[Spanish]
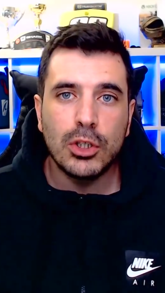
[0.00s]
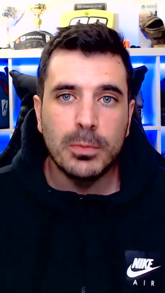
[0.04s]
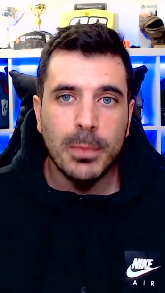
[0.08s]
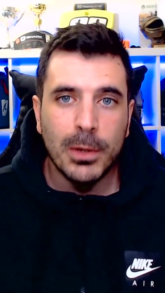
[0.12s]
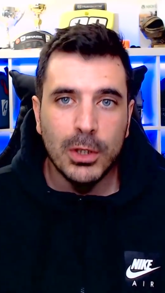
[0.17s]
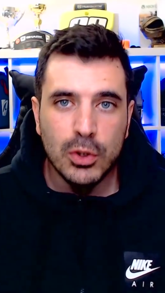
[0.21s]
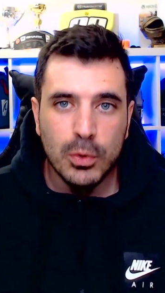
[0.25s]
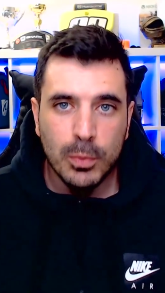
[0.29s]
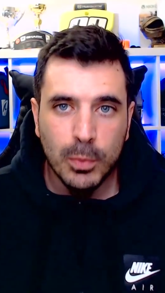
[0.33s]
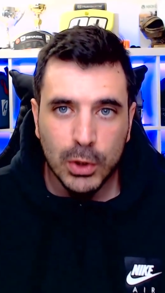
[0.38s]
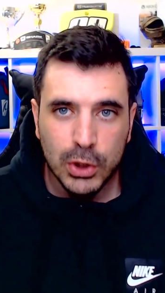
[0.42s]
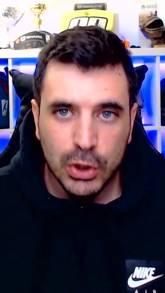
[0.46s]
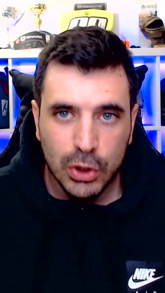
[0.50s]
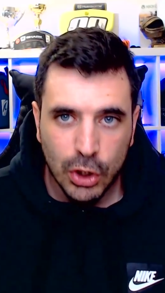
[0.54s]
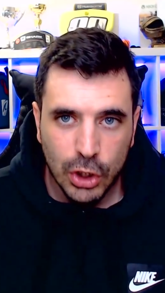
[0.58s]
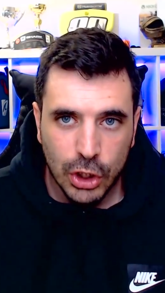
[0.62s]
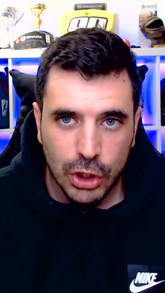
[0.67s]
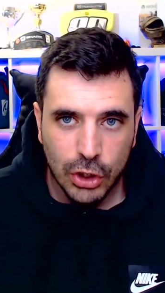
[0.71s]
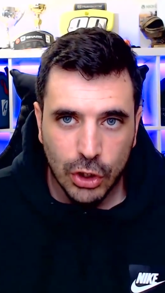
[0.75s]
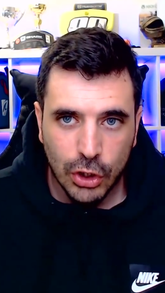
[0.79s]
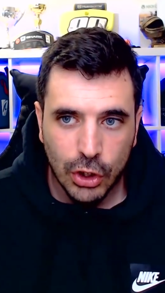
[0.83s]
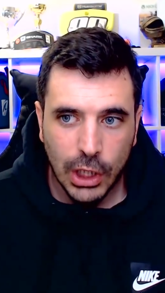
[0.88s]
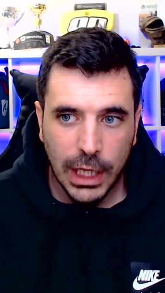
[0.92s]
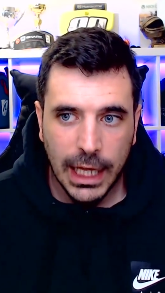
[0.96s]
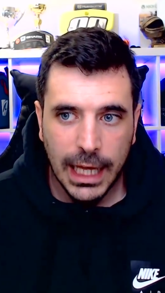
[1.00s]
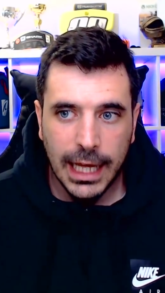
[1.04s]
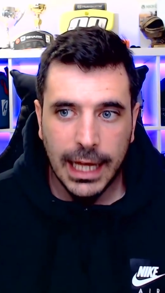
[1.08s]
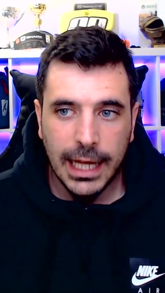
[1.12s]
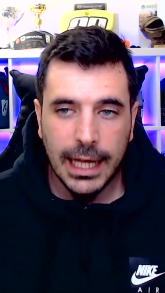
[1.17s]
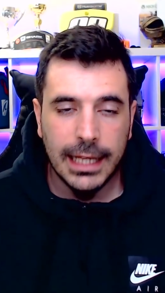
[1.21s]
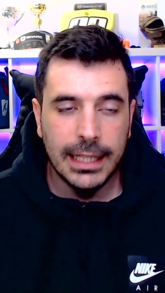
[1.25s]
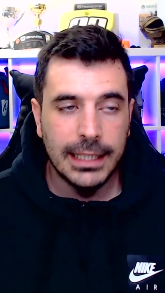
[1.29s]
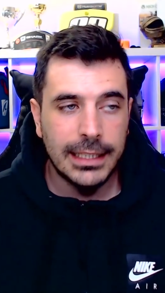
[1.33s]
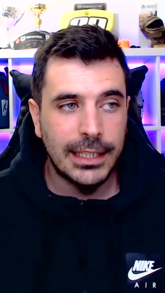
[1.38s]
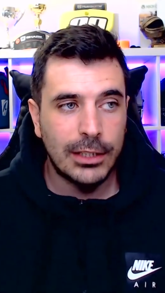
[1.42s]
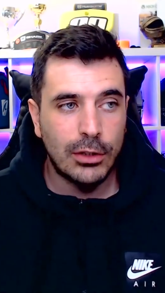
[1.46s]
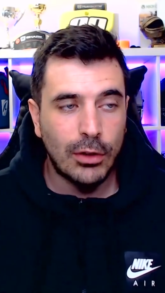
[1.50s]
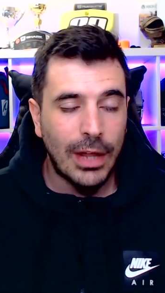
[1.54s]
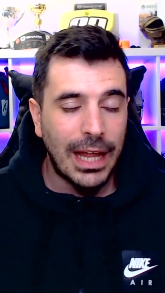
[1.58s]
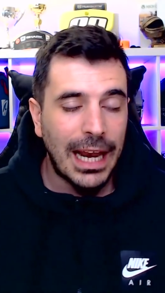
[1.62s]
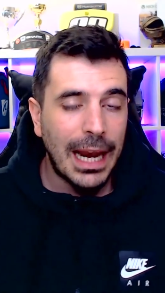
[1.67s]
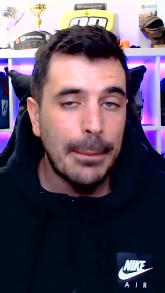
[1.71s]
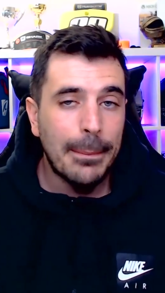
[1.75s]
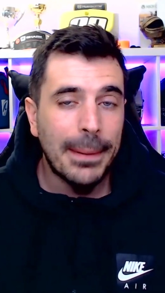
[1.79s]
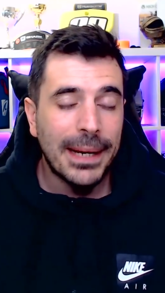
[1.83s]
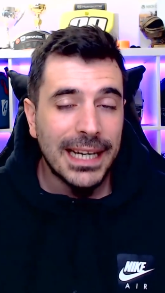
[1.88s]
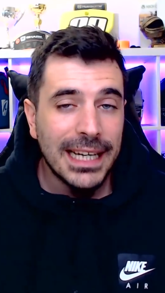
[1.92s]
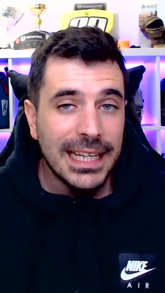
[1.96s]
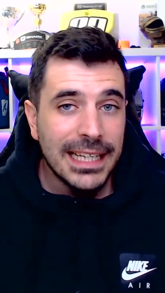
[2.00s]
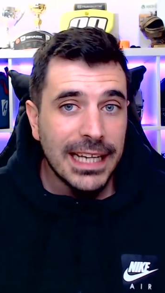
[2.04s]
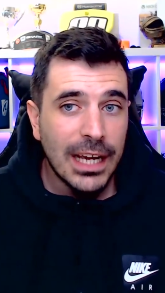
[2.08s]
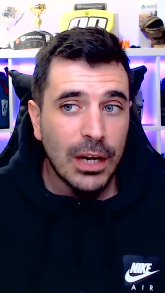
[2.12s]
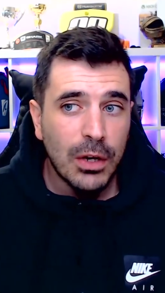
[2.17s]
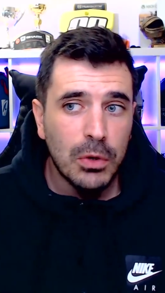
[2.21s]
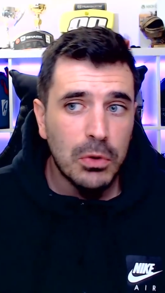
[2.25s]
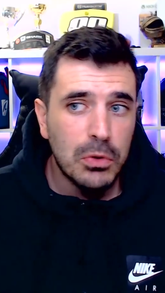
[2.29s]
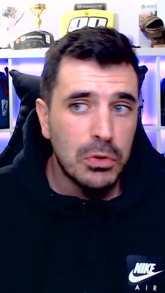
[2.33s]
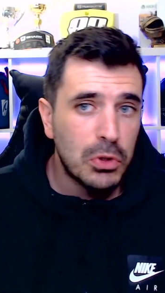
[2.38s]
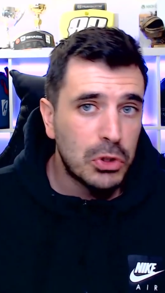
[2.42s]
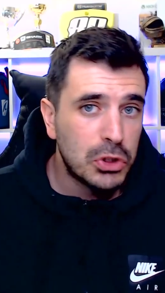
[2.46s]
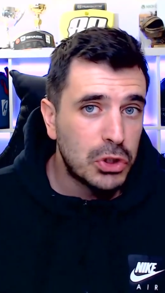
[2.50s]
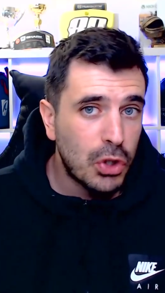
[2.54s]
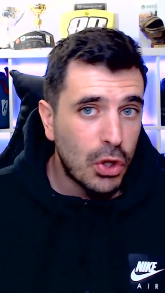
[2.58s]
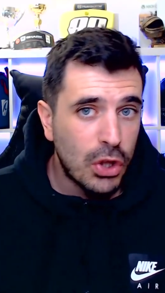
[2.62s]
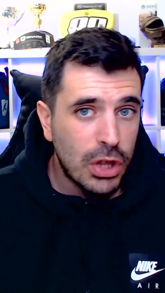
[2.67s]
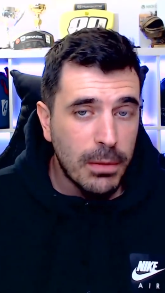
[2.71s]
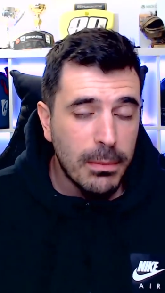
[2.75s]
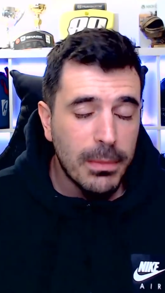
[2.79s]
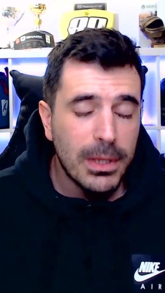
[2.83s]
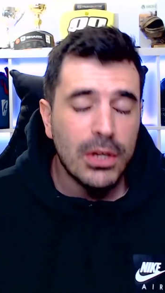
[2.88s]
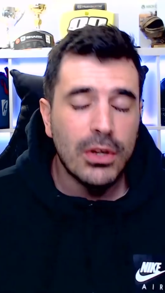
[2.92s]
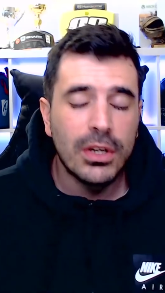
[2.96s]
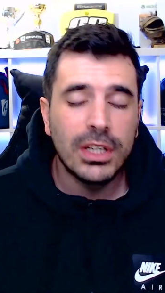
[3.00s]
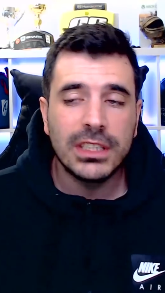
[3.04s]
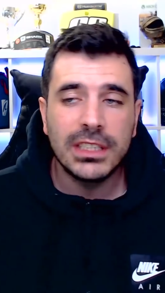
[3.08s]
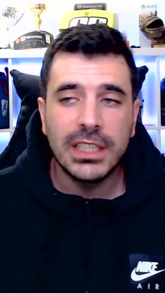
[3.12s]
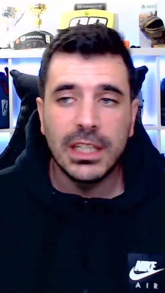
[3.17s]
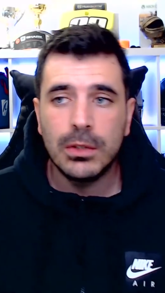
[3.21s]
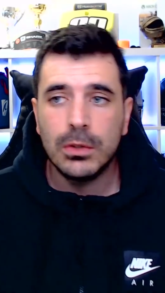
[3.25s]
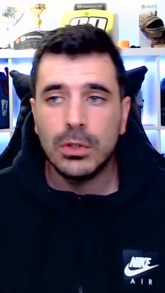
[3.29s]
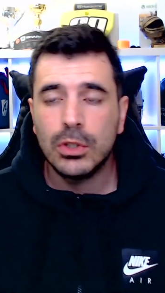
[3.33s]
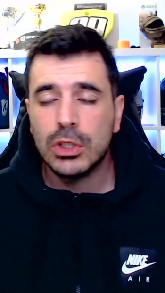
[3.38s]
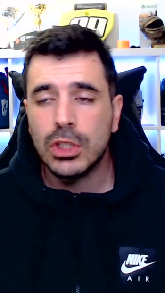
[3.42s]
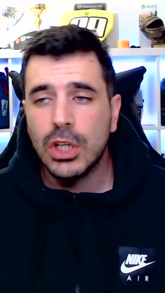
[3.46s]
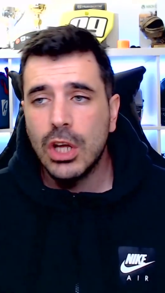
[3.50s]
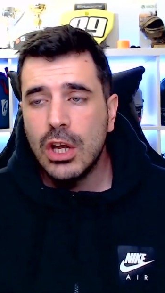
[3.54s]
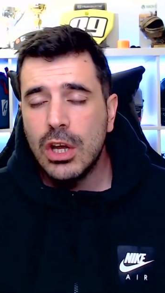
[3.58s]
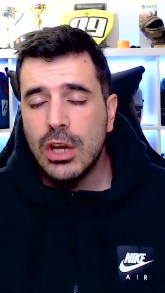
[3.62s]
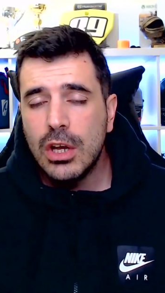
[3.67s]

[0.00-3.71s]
presupuesto de toda, de toda la parrilla, con unos 12 millones de euros